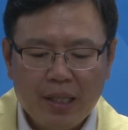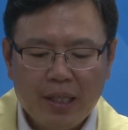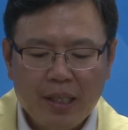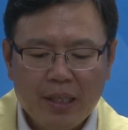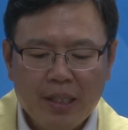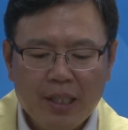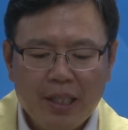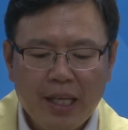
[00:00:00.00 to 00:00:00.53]

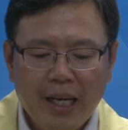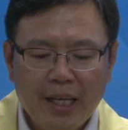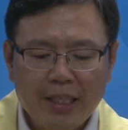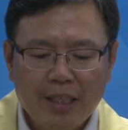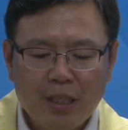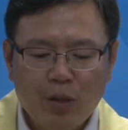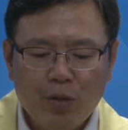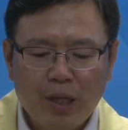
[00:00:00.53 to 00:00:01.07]
격리
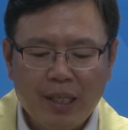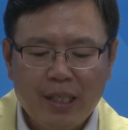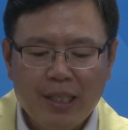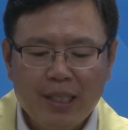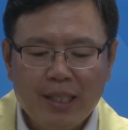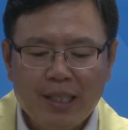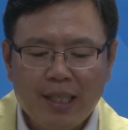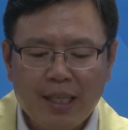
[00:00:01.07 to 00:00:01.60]
해제를 위한
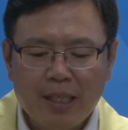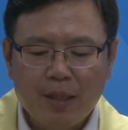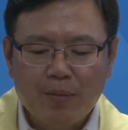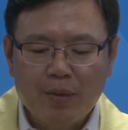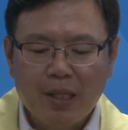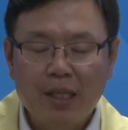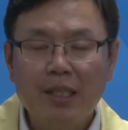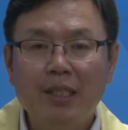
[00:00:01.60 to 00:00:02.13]
2차
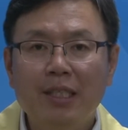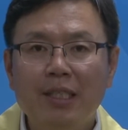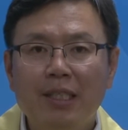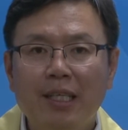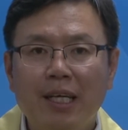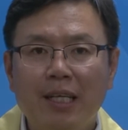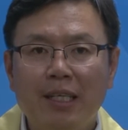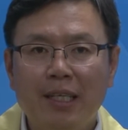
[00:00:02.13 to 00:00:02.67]
검사를
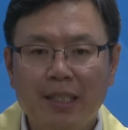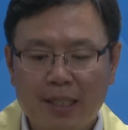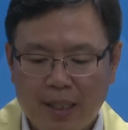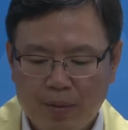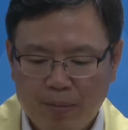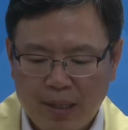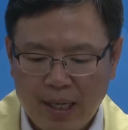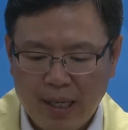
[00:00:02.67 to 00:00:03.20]
실시할
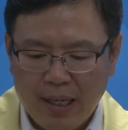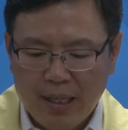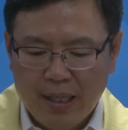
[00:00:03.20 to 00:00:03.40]
예정입니다.